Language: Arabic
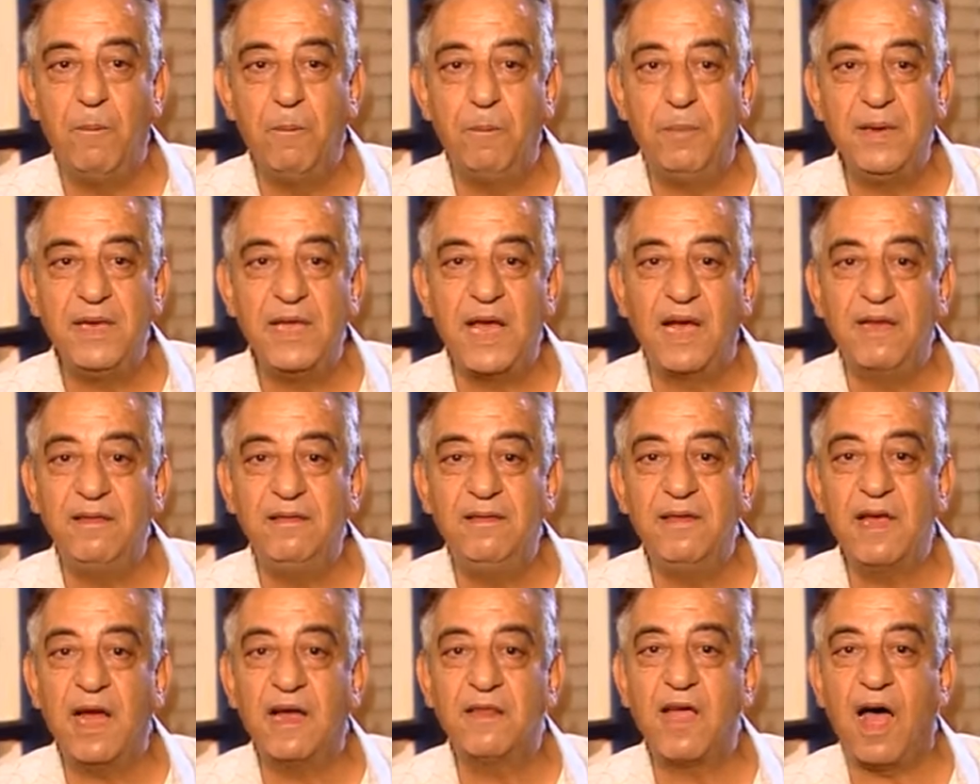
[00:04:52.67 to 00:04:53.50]

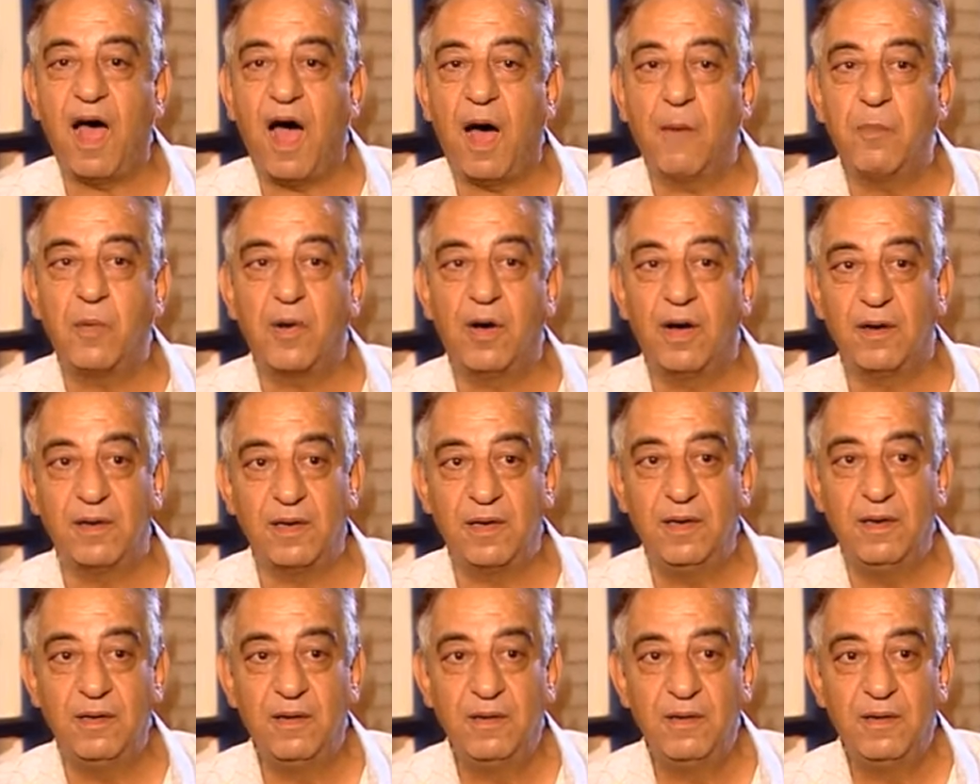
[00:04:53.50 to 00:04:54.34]
بيأدي اداء
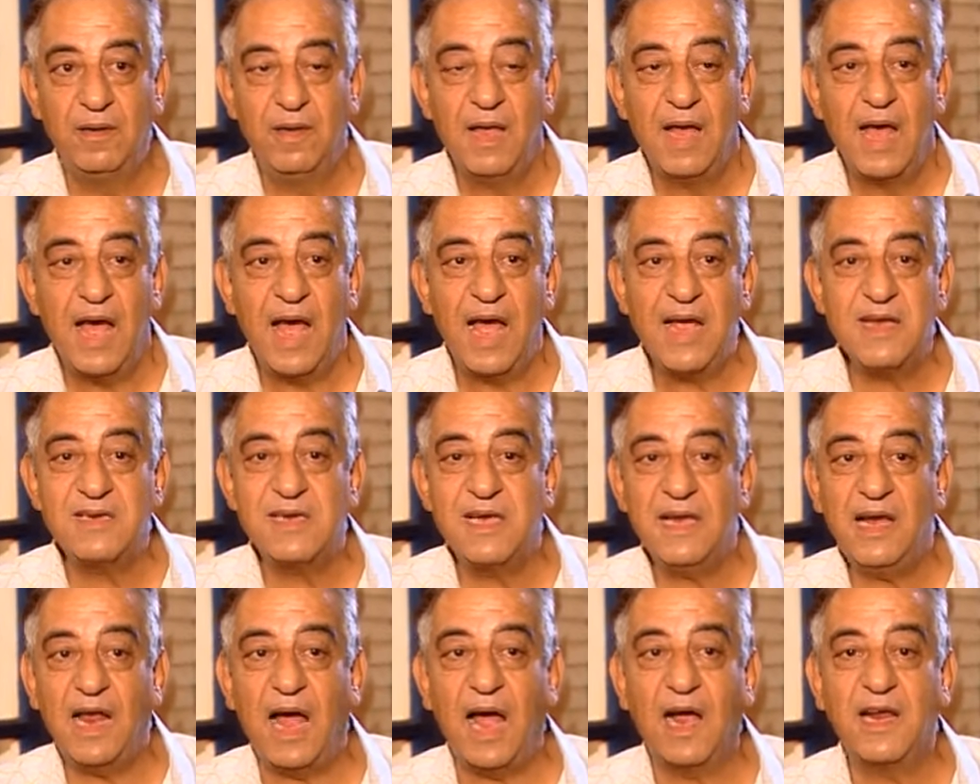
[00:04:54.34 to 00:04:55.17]
عبقري
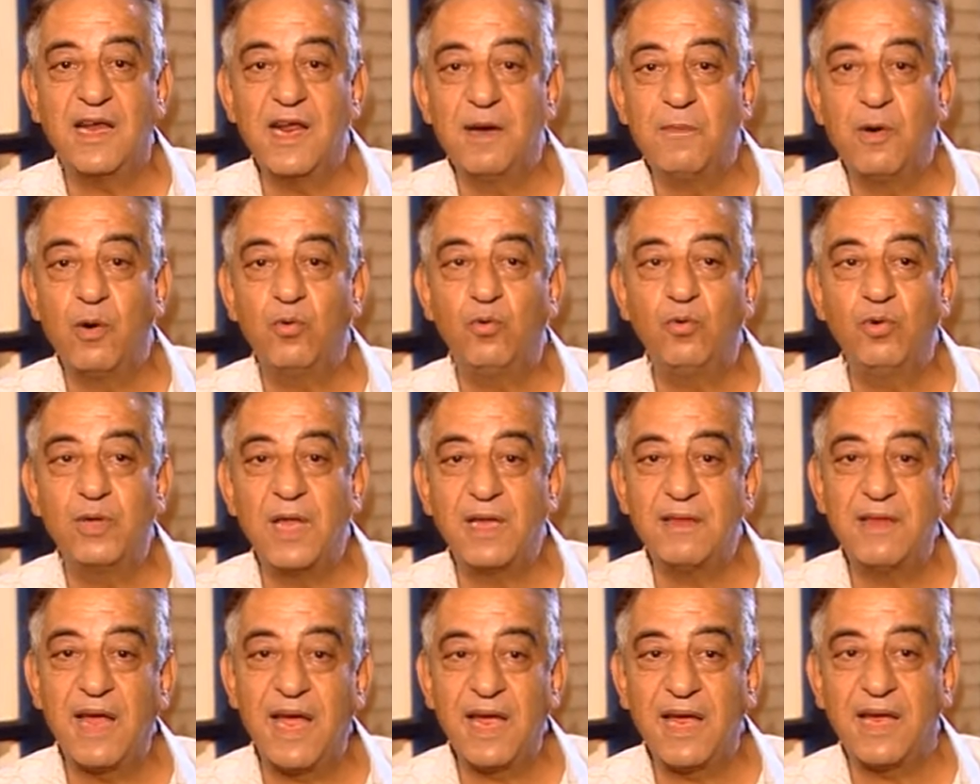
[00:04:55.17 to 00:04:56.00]
هذه العجنه
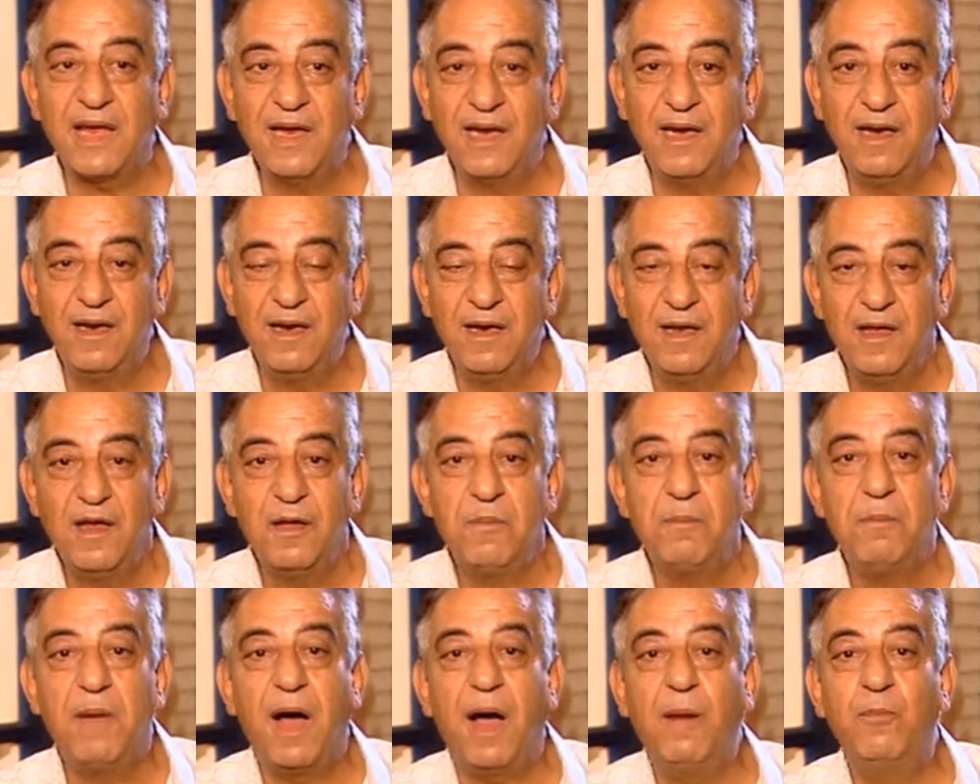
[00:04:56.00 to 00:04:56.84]
موجوده داخل
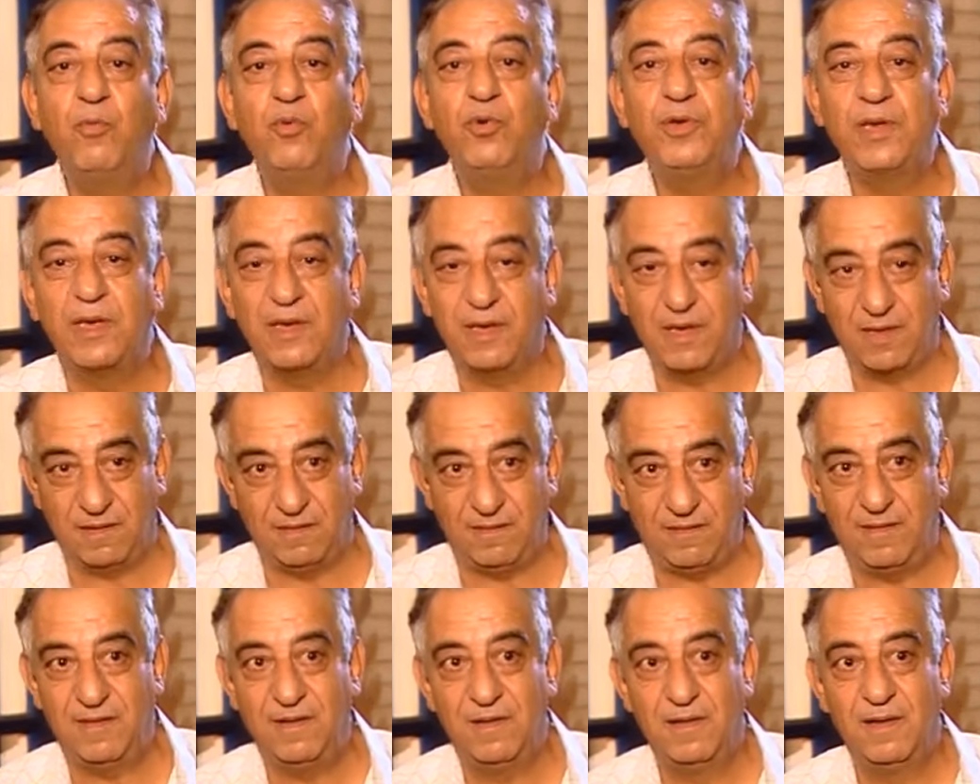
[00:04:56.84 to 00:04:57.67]
محمود
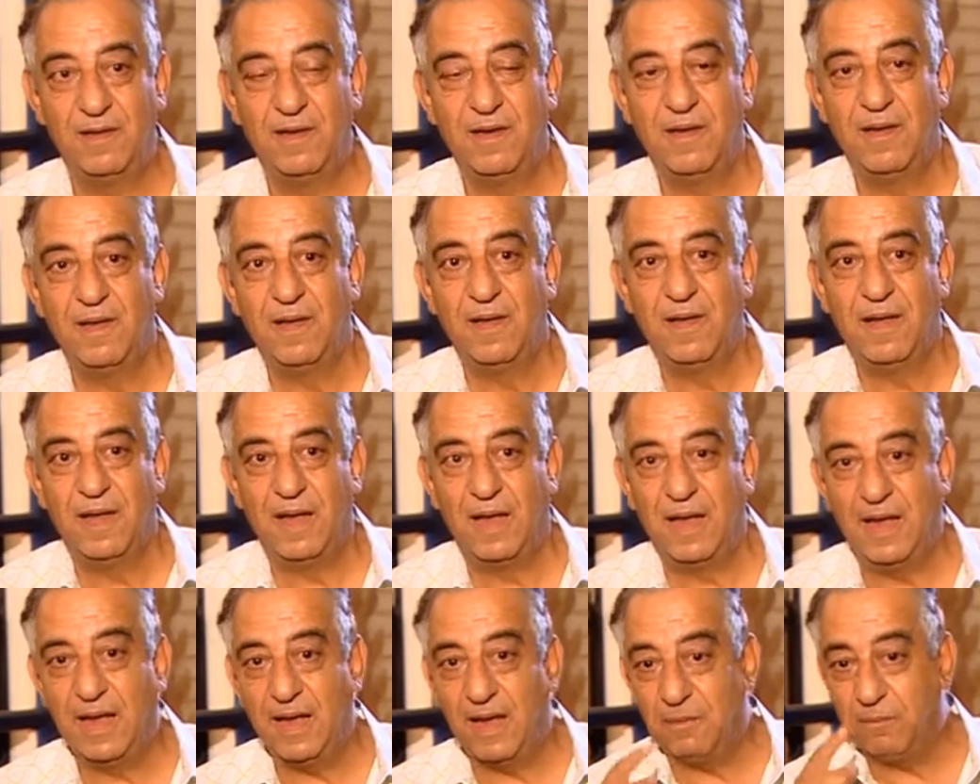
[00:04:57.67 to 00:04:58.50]
الجندي
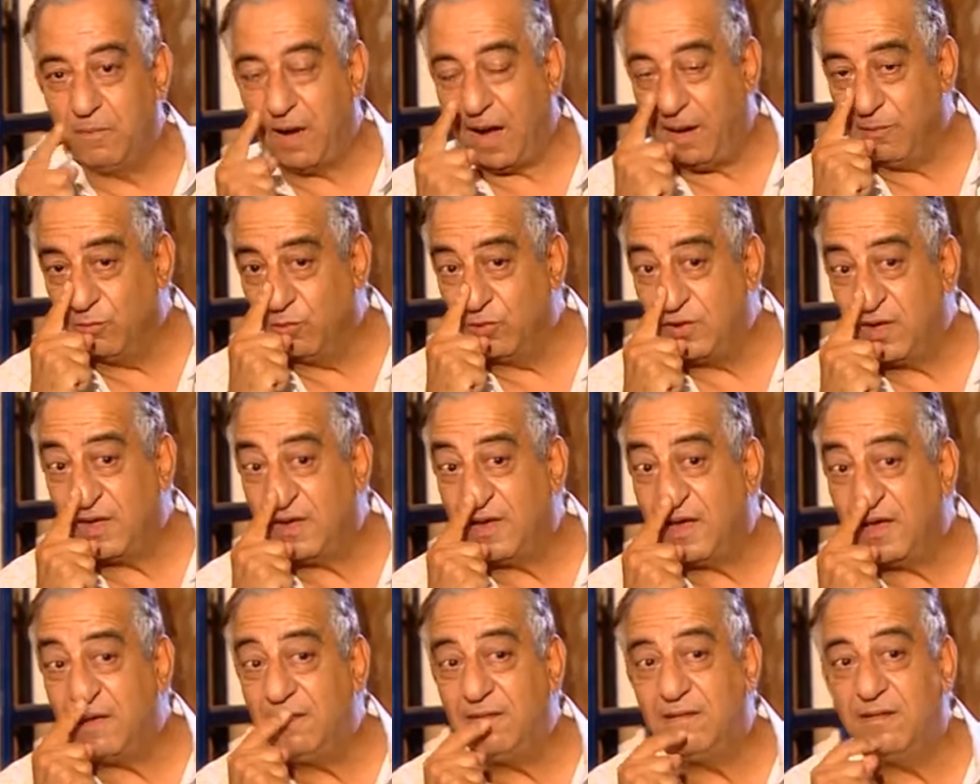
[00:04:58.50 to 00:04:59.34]
آه محمود
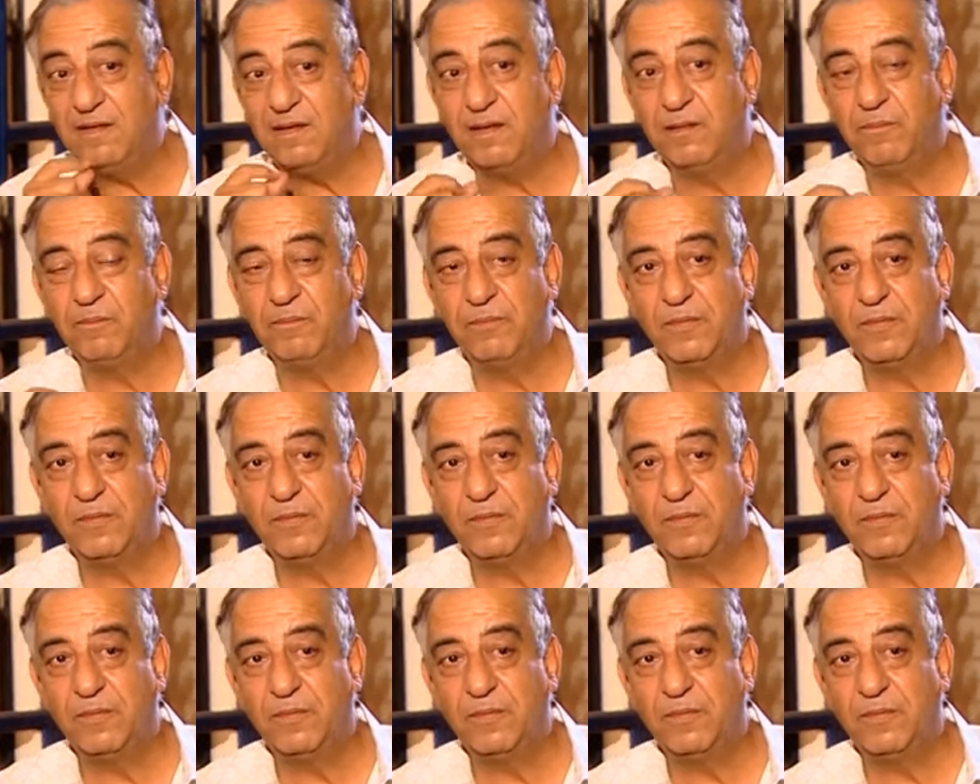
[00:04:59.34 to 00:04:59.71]
الجندي